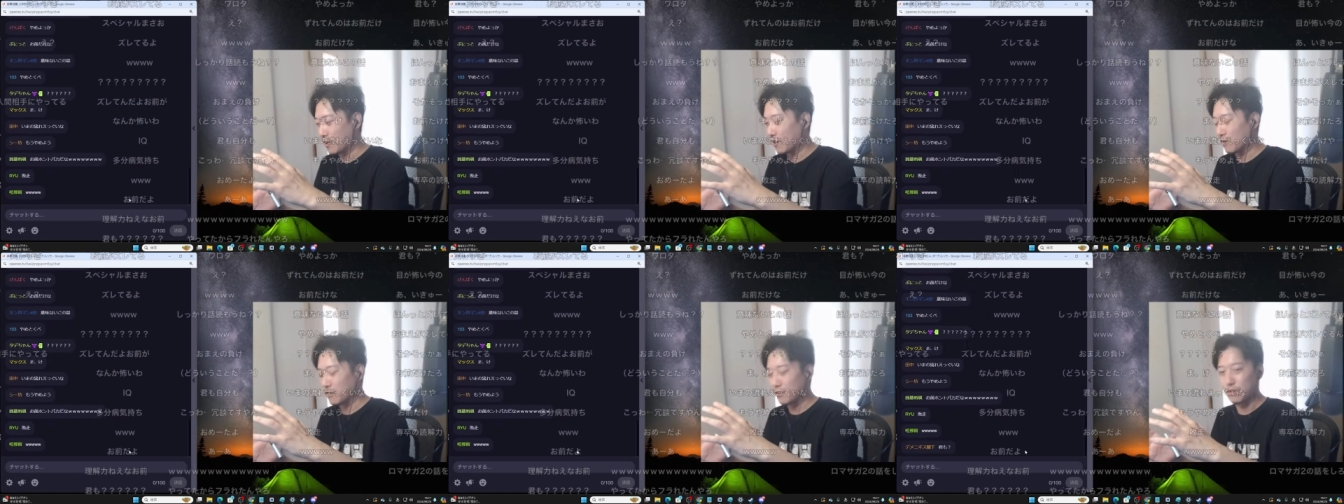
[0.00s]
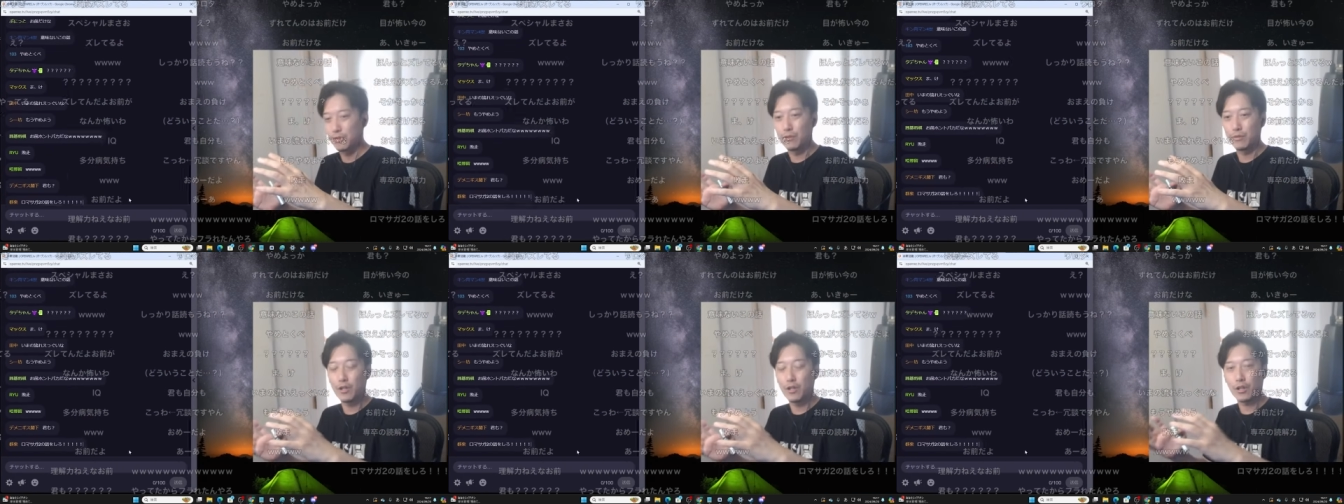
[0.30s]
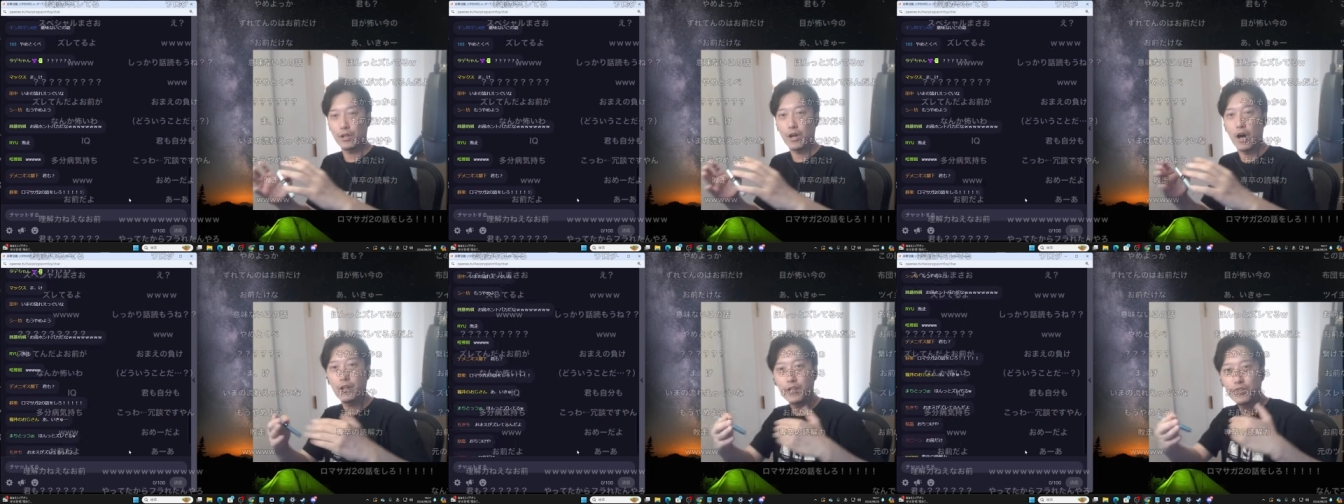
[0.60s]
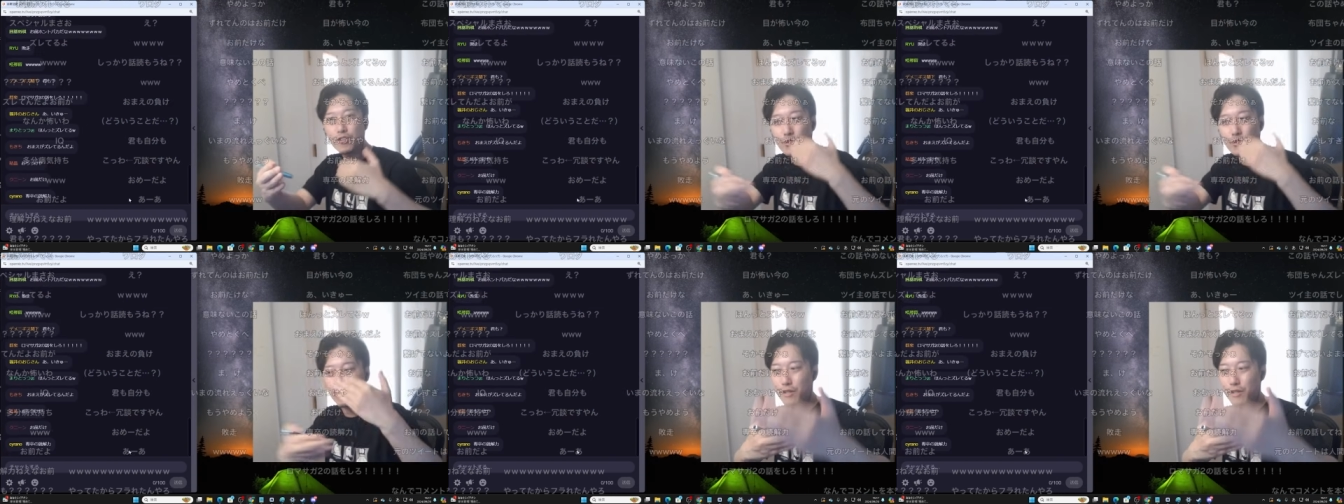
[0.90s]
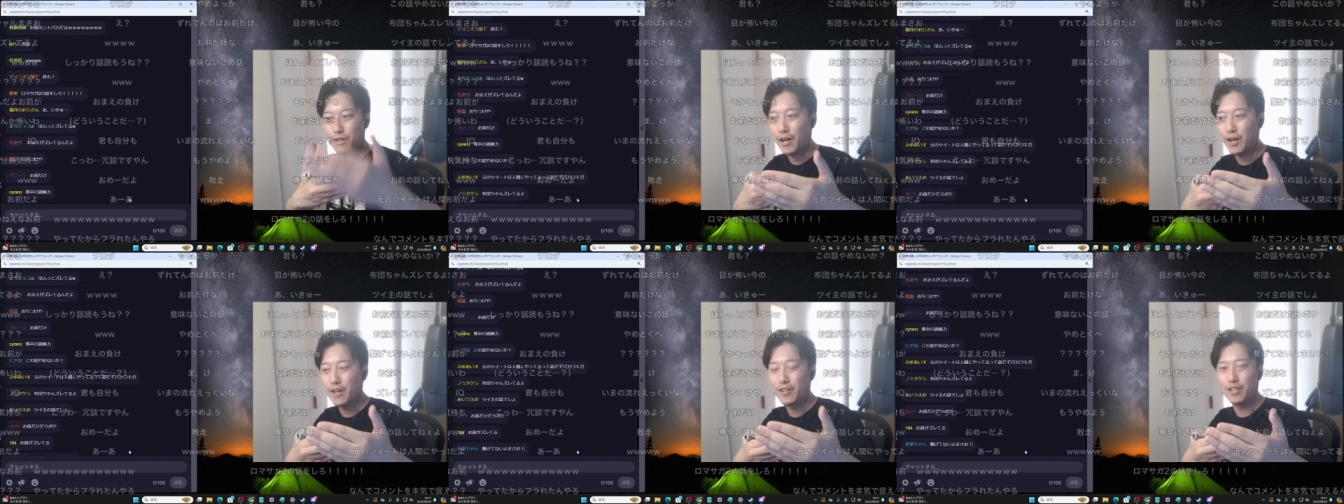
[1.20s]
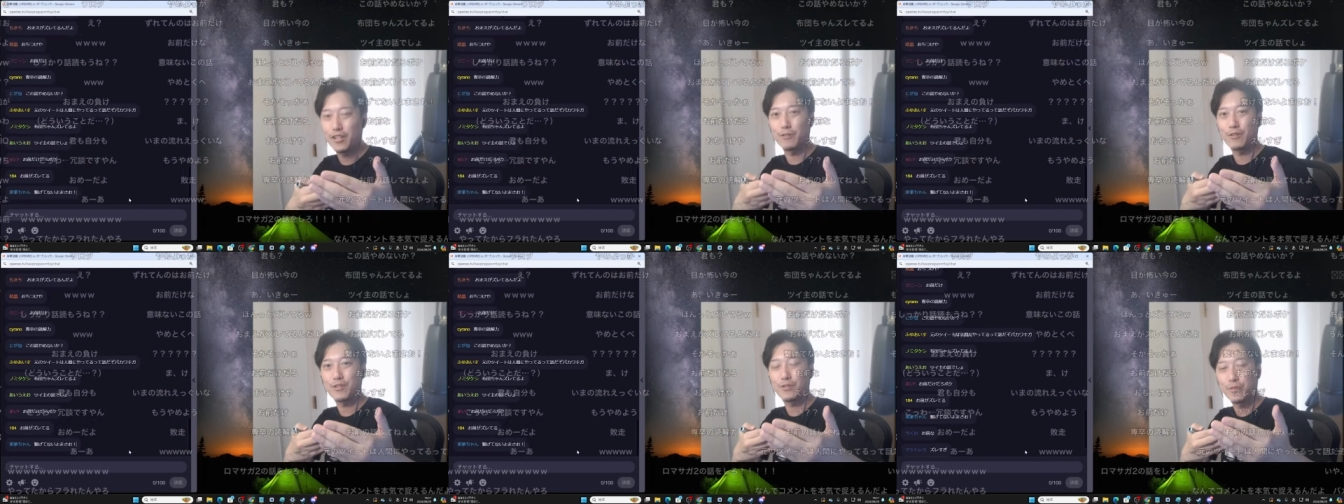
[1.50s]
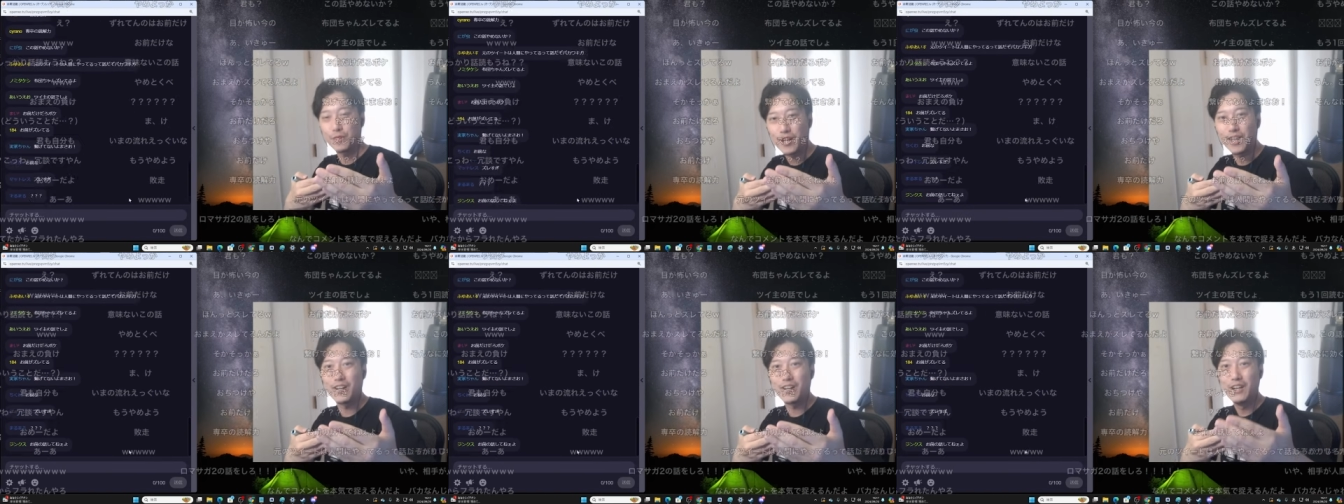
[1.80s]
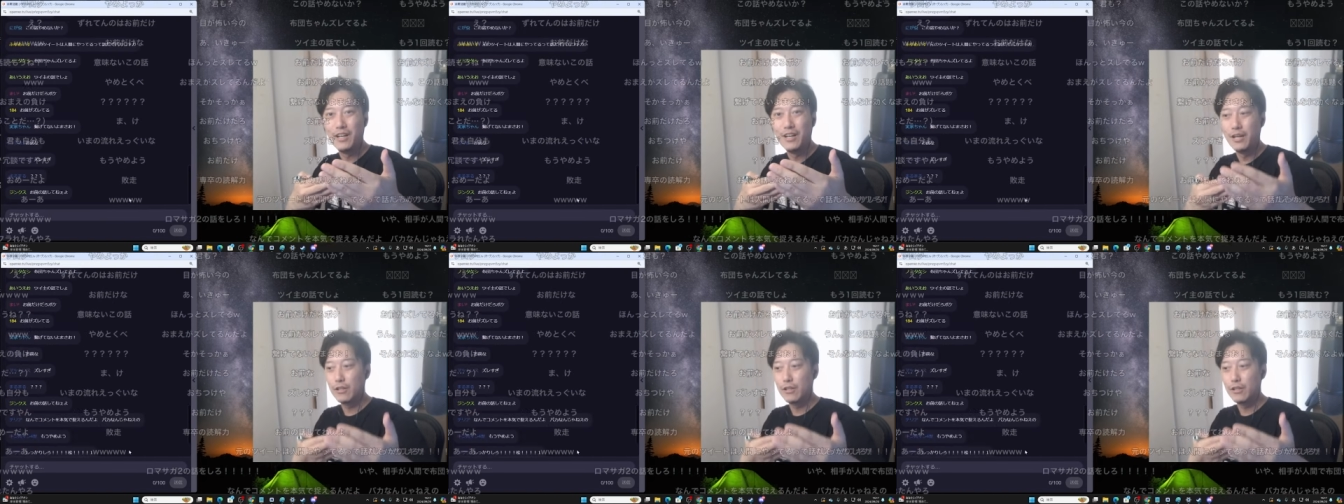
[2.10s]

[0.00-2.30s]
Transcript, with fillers: かわらず、なんか話すり替えてますよね。